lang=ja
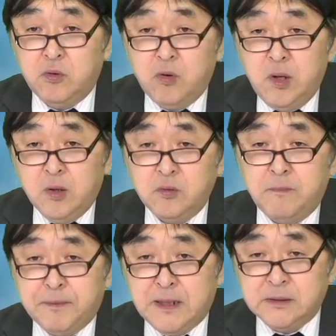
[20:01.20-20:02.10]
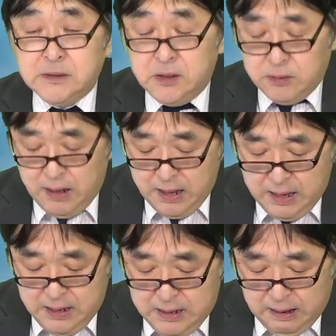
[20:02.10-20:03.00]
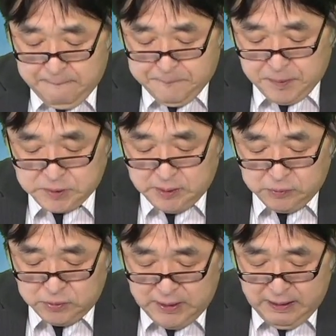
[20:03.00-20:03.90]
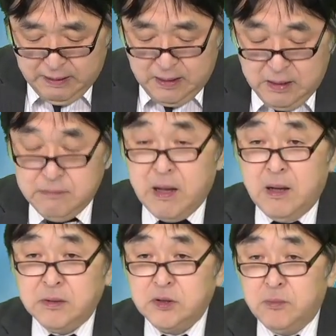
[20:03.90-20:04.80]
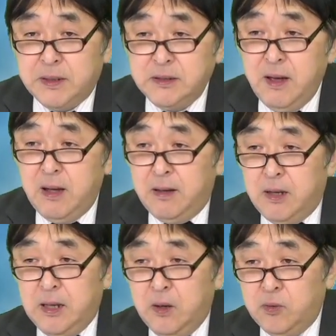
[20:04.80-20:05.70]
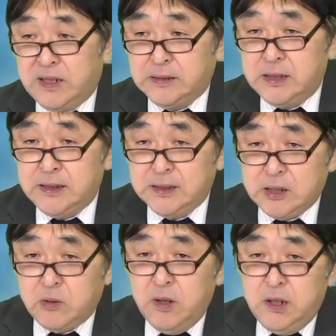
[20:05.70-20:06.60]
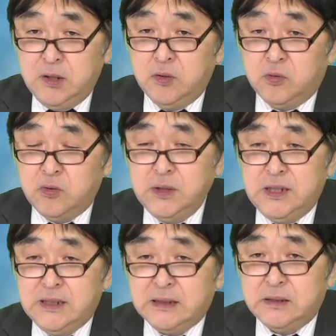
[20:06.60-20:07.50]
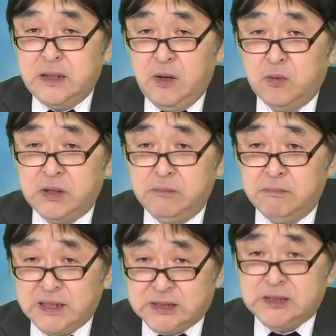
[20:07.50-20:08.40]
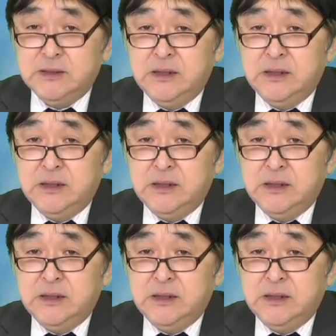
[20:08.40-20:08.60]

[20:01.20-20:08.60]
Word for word: をこのプラスゼロが発表したことで、まあ、相場には追い風になったということになっております。